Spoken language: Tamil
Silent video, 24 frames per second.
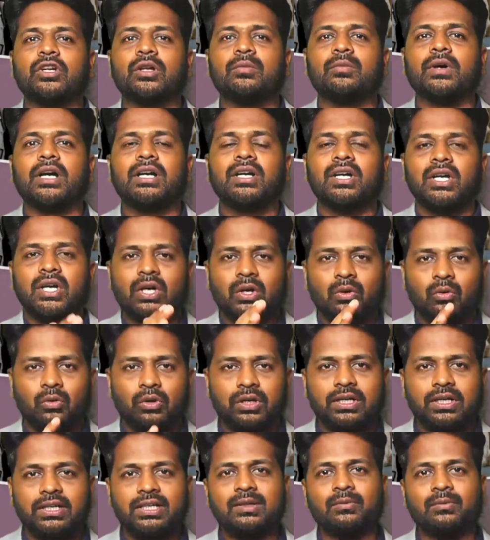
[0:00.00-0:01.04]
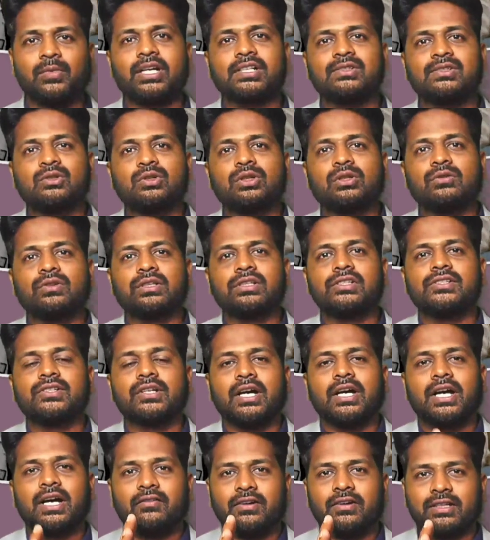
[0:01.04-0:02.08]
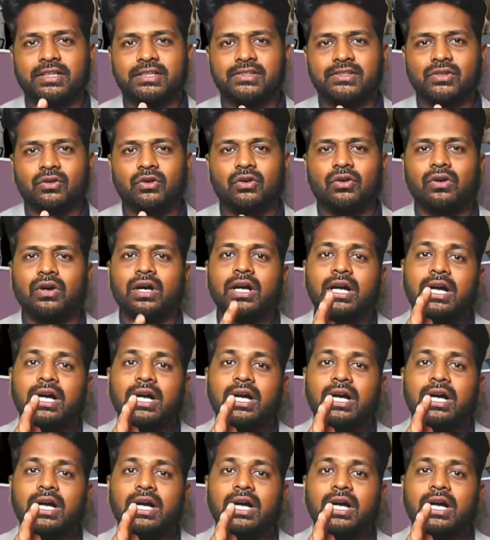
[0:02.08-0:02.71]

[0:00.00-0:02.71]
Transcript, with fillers: மூலமாக உங்களுக்கு இந்த மனசோர்வு வந்துச்சுன்னா வந்துச்சோ